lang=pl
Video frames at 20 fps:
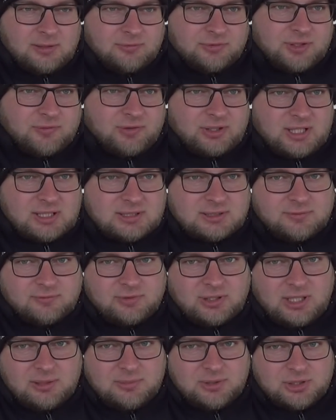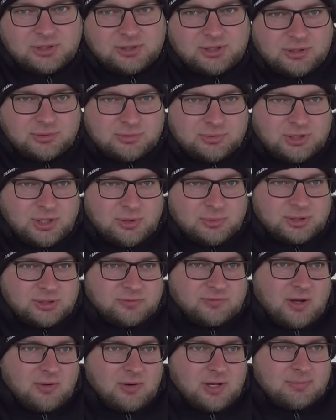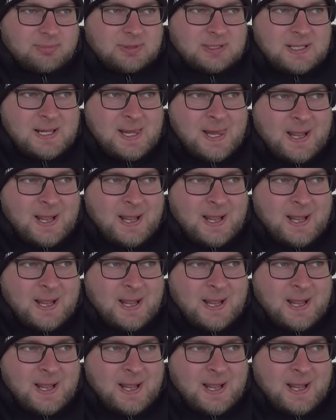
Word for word: W 19 wydaje mi się, że też już nie używałem.